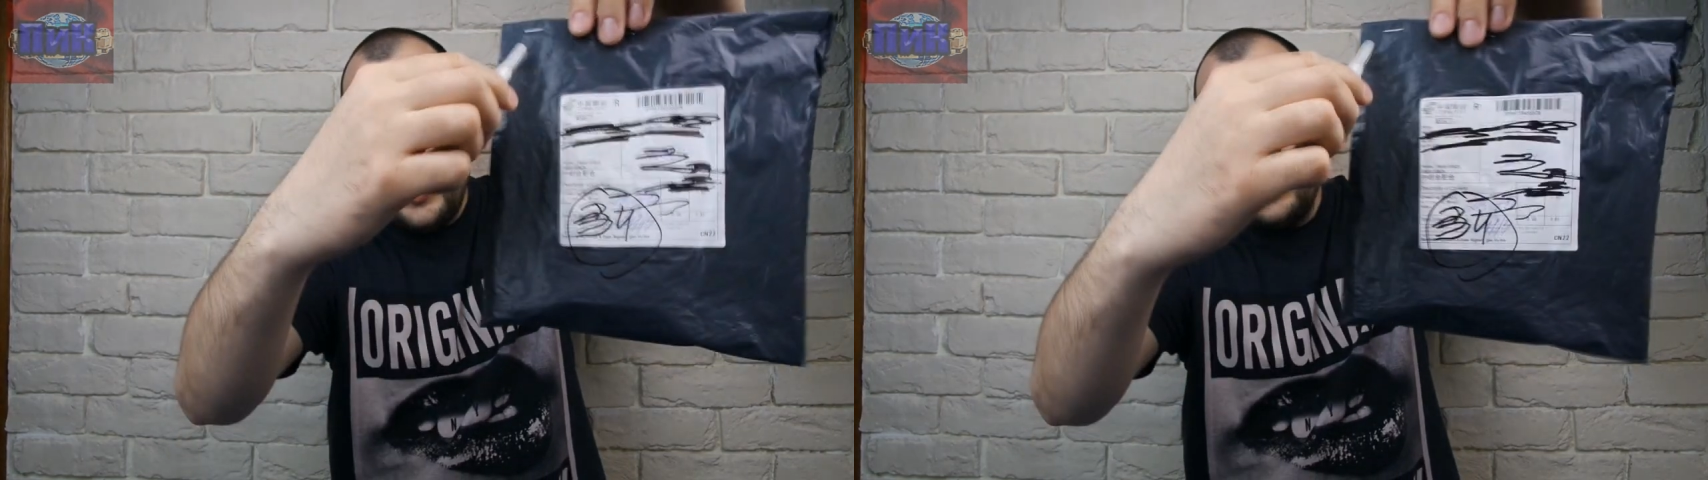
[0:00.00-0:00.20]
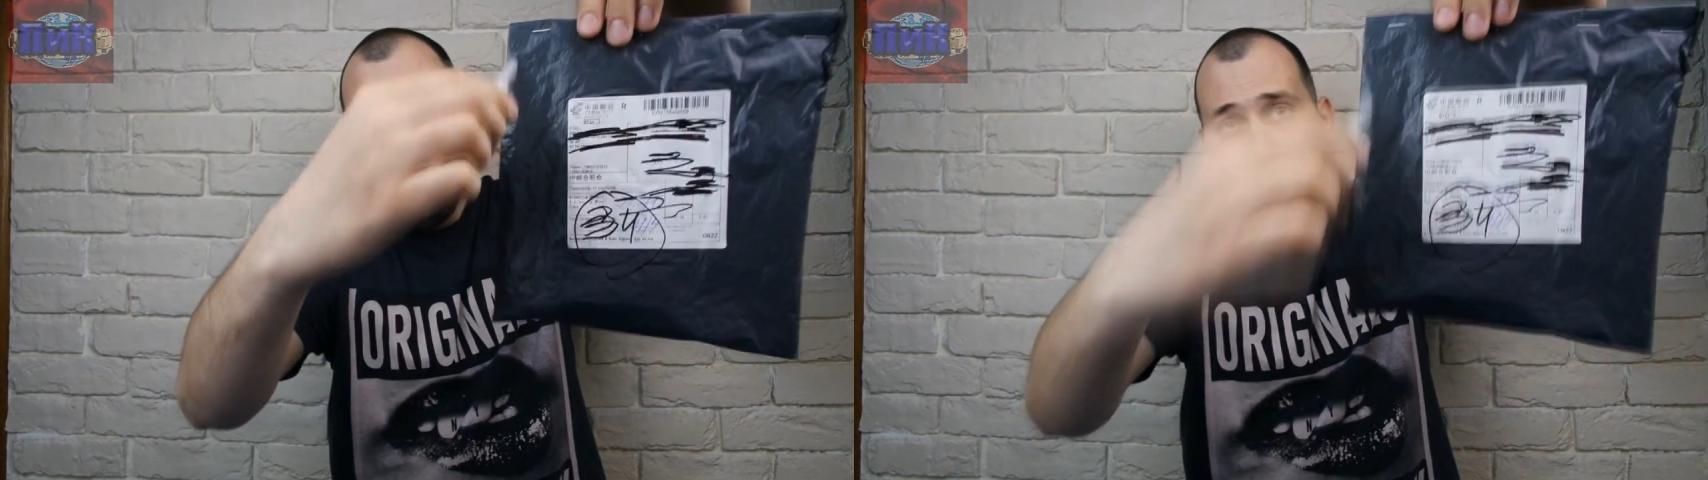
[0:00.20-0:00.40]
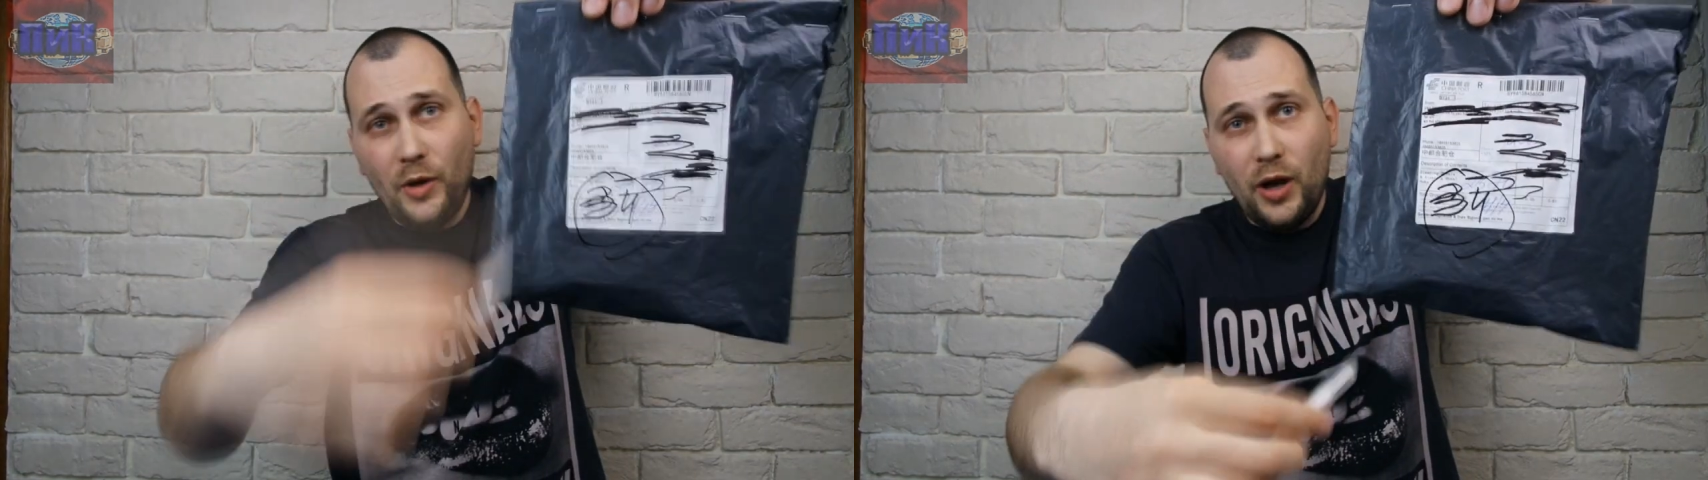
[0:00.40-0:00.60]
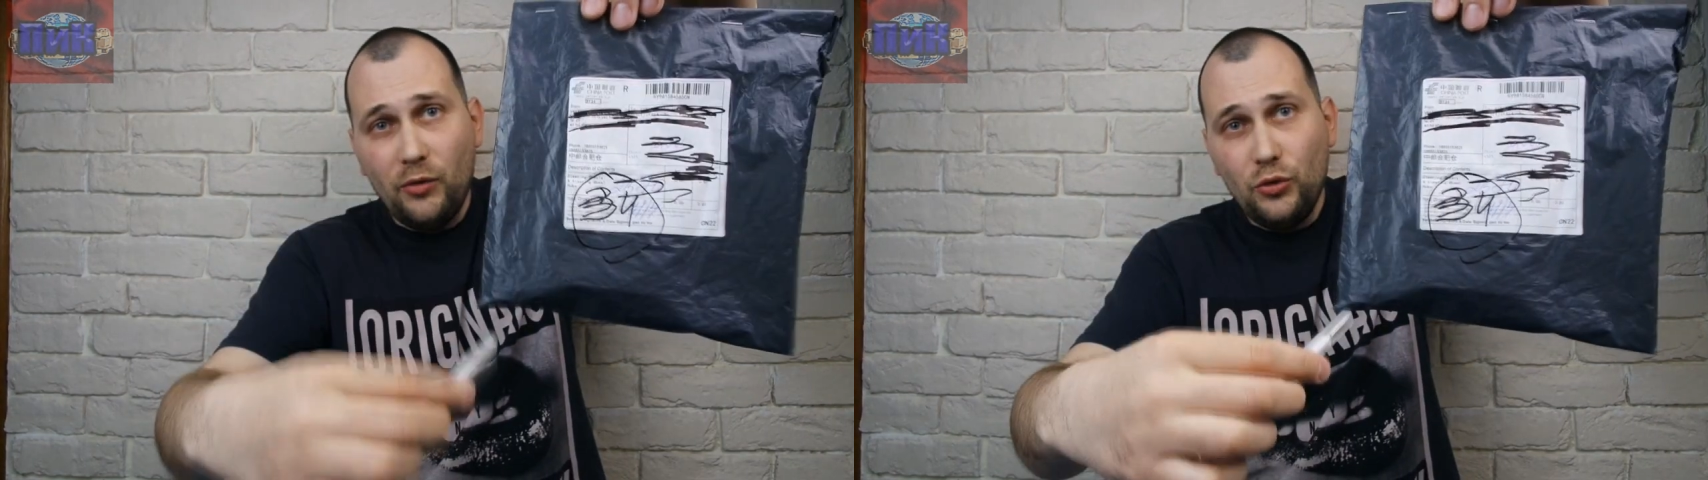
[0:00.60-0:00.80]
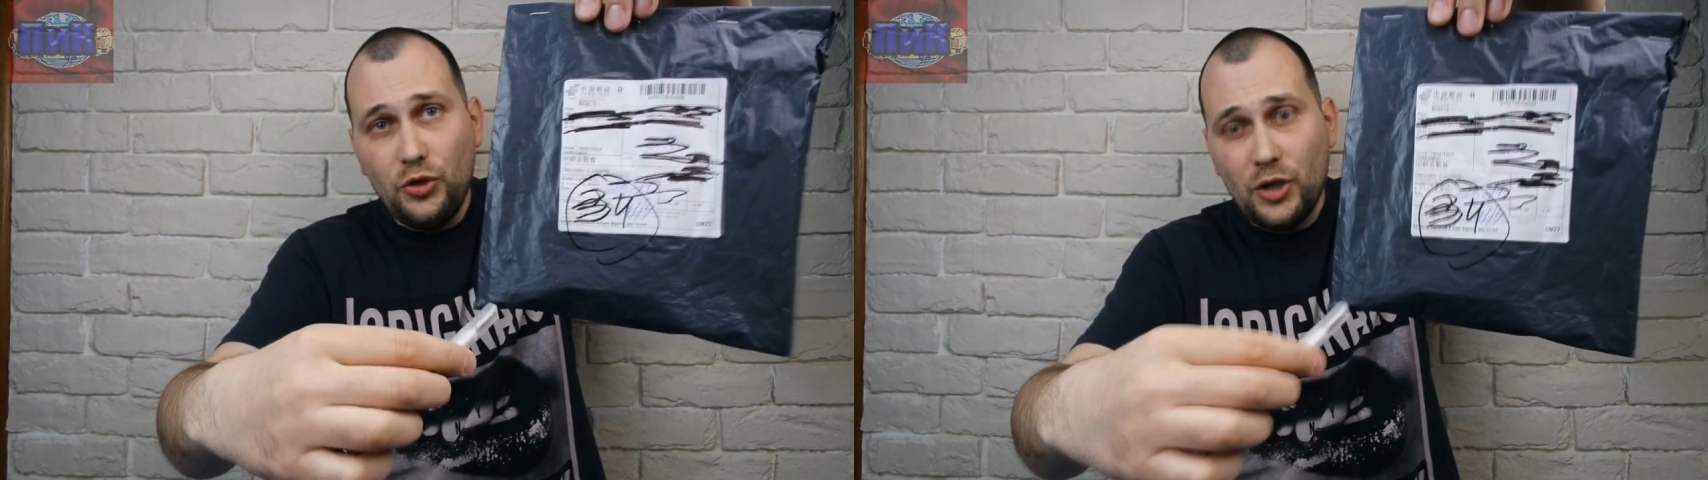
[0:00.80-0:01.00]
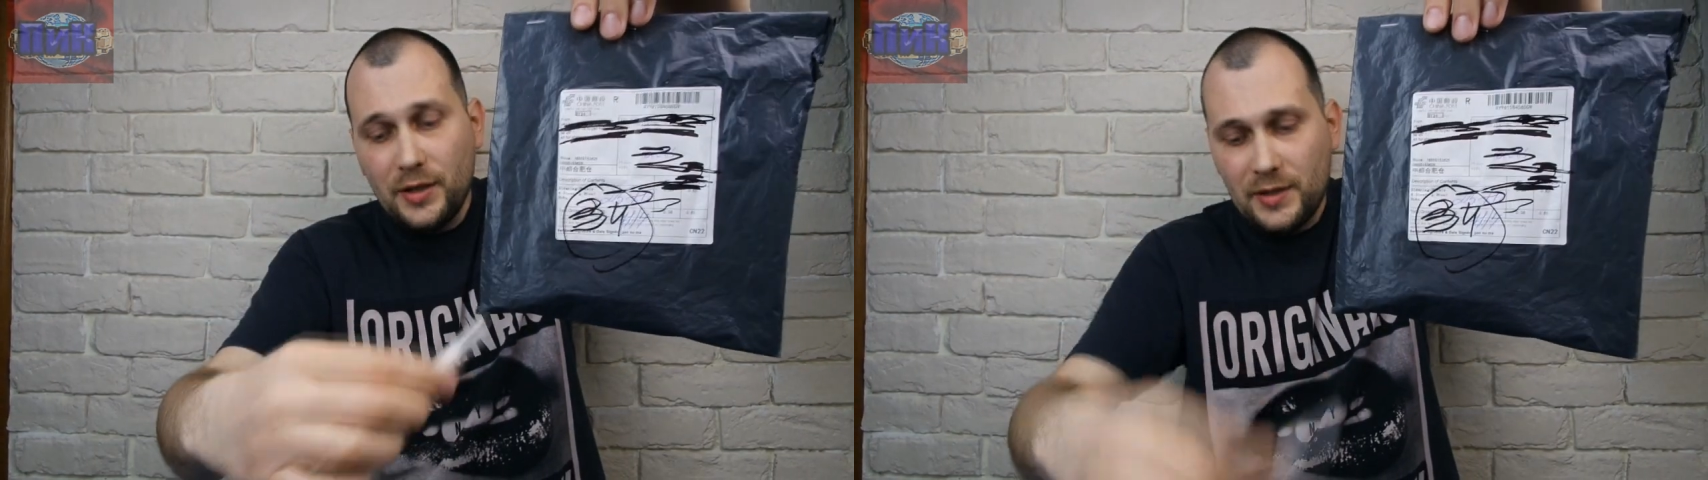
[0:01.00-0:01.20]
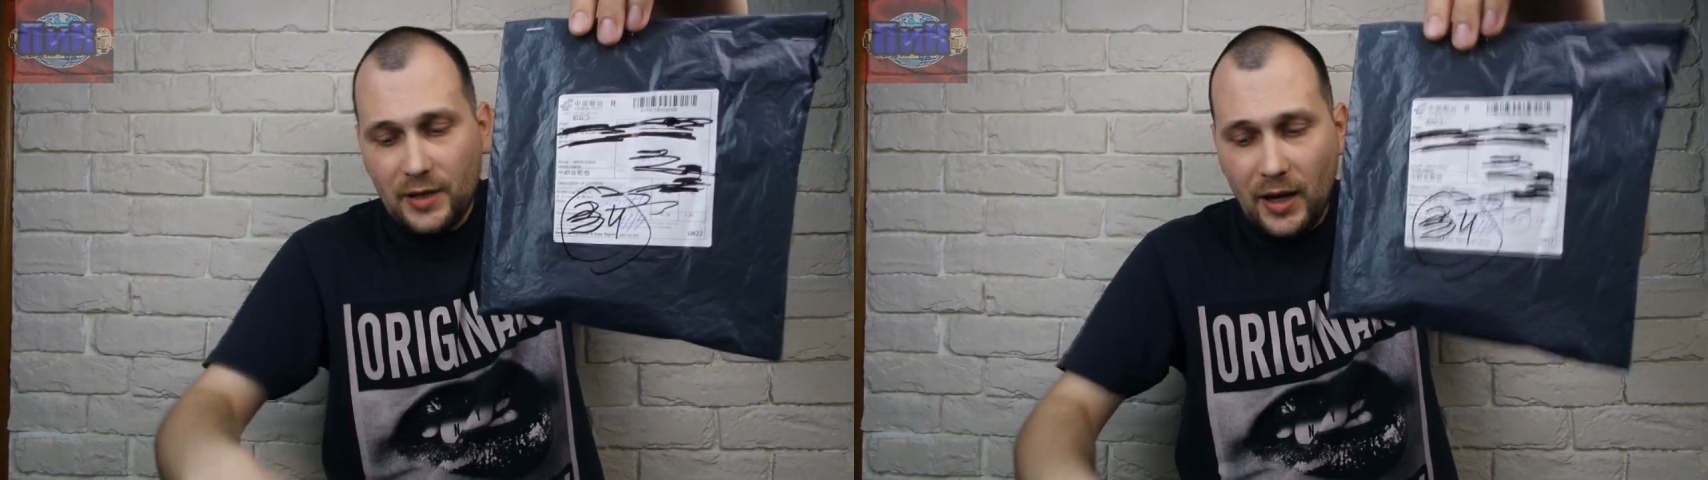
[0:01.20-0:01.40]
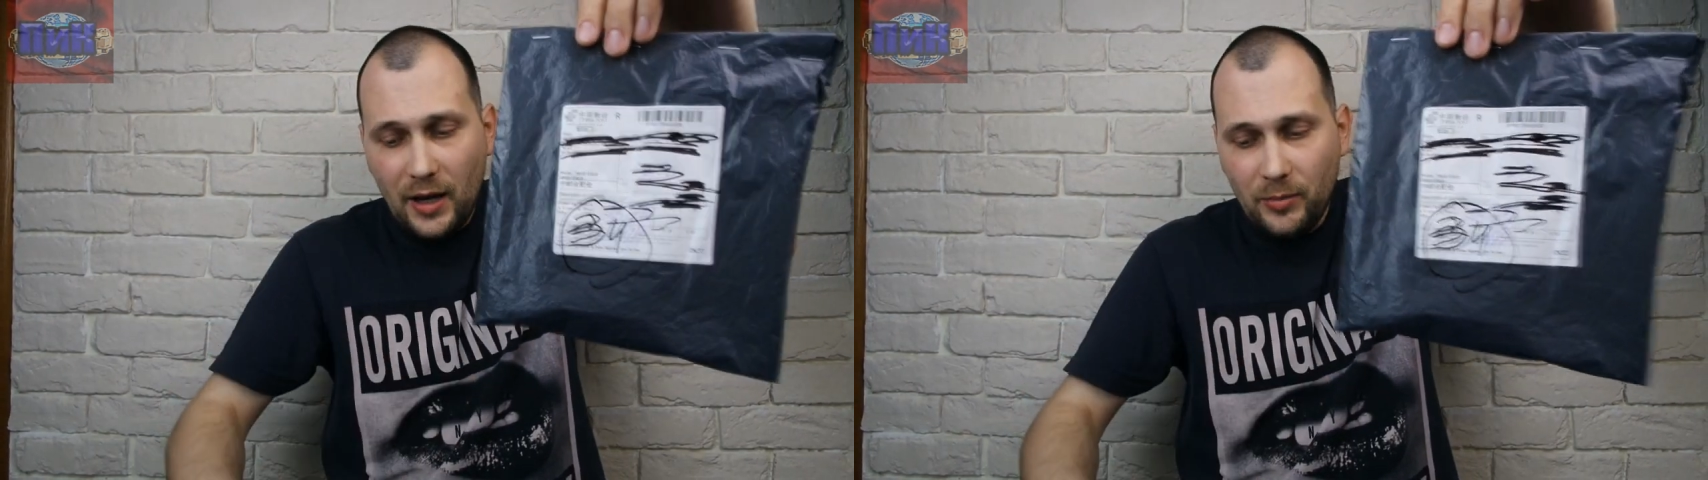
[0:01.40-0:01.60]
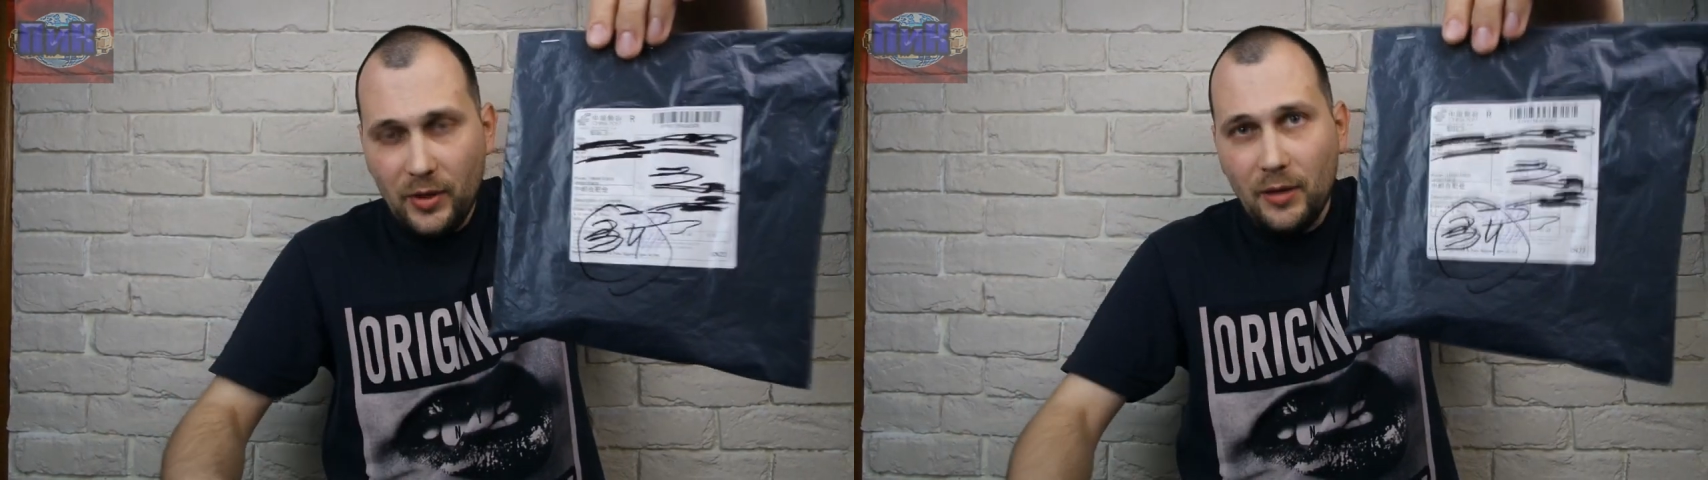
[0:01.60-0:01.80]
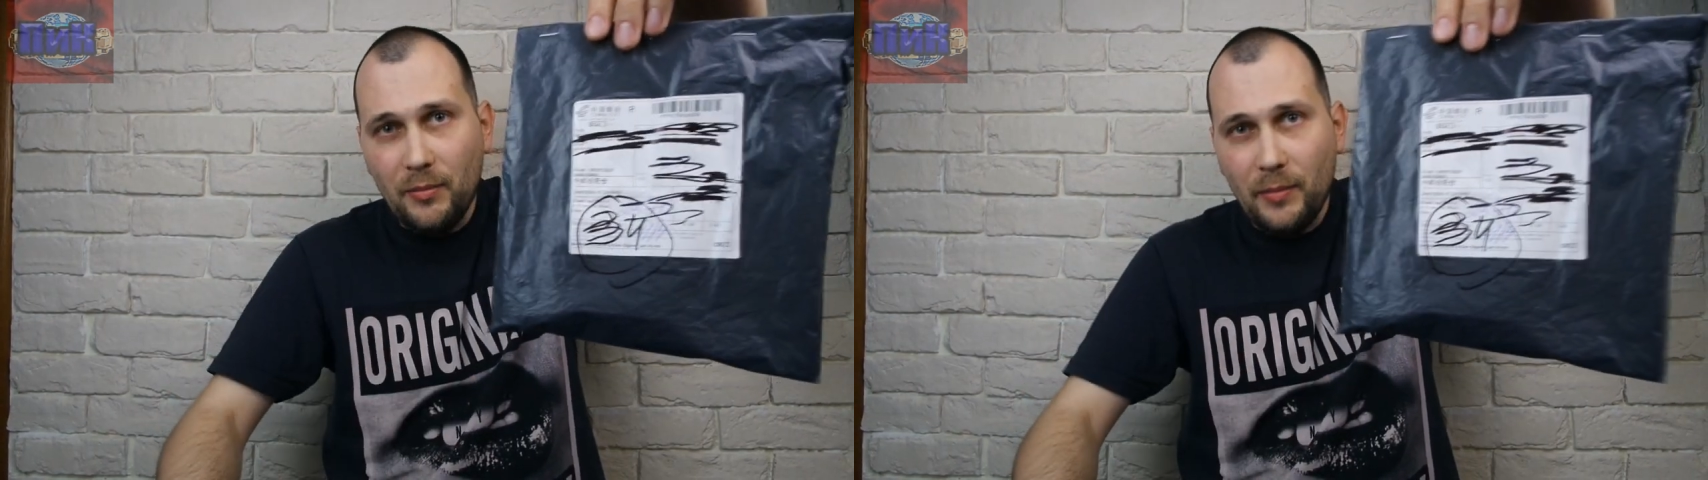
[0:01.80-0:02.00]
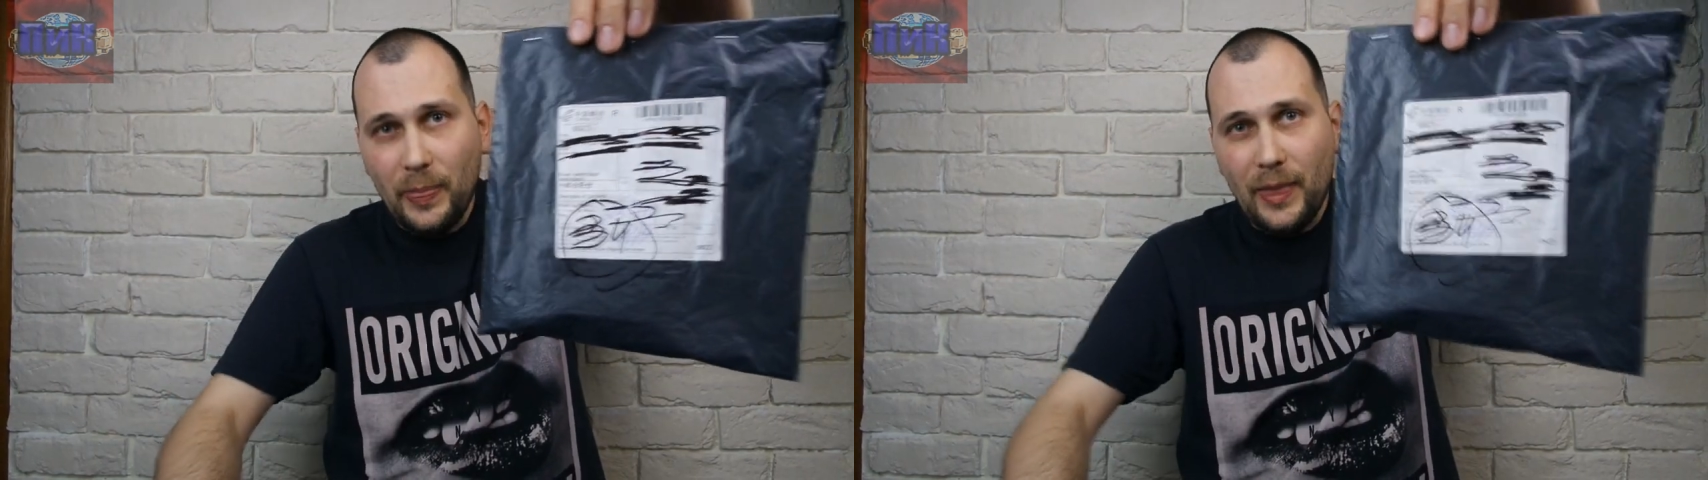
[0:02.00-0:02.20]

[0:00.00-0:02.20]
одну боковую часть скальпелем,